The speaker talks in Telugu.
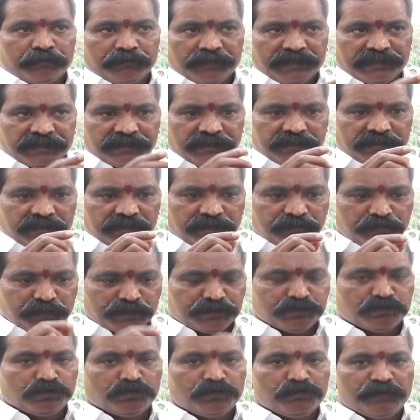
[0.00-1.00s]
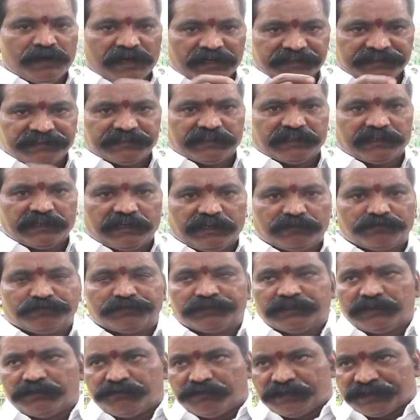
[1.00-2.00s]
మరి ఈ మత్తుకు బానిసలు
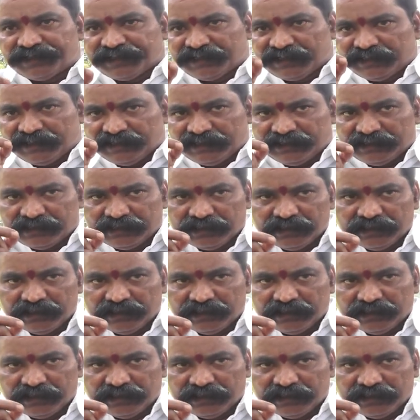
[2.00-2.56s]
కాకుండా వారికి